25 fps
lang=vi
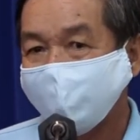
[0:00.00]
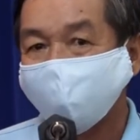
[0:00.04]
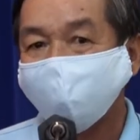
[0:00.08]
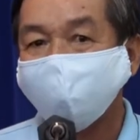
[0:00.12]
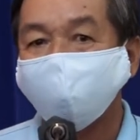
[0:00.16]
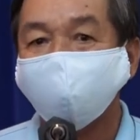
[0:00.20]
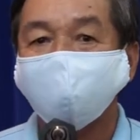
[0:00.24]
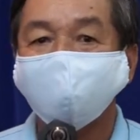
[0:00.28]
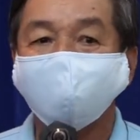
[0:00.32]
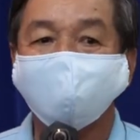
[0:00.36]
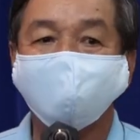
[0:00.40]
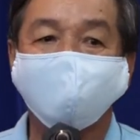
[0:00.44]

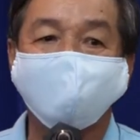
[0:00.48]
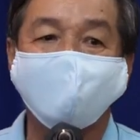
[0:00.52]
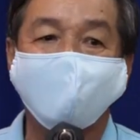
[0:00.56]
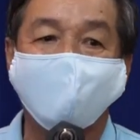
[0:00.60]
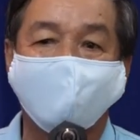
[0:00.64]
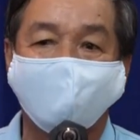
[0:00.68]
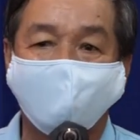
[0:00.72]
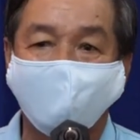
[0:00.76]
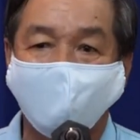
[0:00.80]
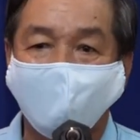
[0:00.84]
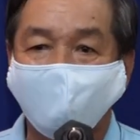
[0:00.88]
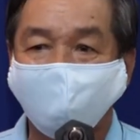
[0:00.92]
thưởng quan
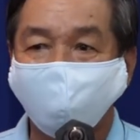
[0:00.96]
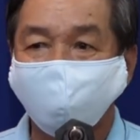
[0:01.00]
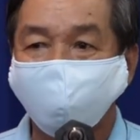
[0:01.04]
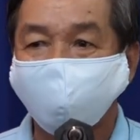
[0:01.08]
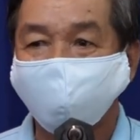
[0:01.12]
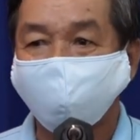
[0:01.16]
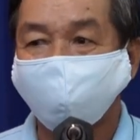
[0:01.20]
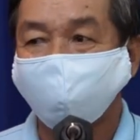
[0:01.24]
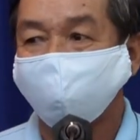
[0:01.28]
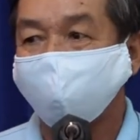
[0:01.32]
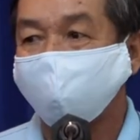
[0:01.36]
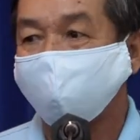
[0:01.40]
trọng từ
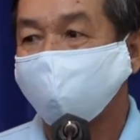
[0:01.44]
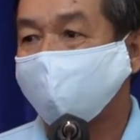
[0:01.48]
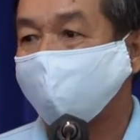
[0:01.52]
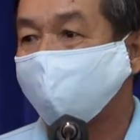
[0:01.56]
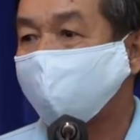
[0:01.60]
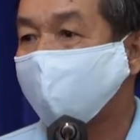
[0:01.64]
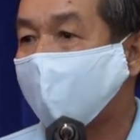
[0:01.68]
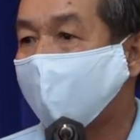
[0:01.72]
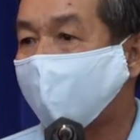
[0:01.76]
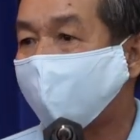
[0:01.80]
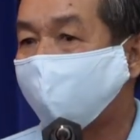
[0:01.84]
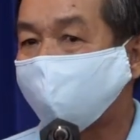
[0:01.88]
trung
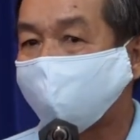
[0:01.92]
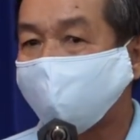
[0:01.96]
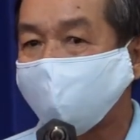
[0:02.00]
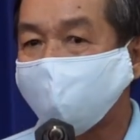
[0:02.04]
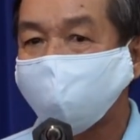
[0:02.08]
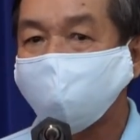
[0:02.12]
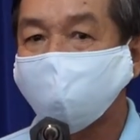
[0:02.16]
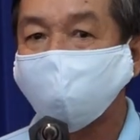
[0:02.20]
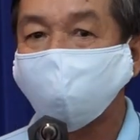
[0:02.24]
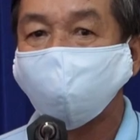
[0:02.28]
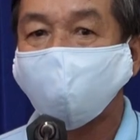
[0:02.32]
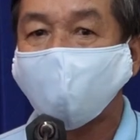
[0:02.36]
ương đến địa
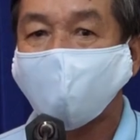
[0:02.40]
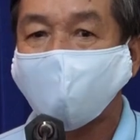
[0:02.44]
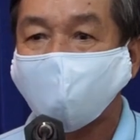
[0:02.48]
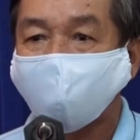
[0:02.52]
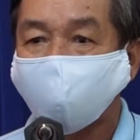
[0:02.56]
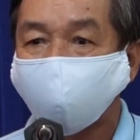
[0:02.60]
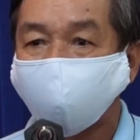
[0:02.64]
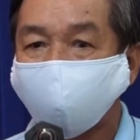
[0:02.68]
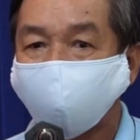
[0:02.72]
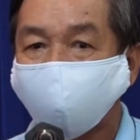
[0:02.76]
phương.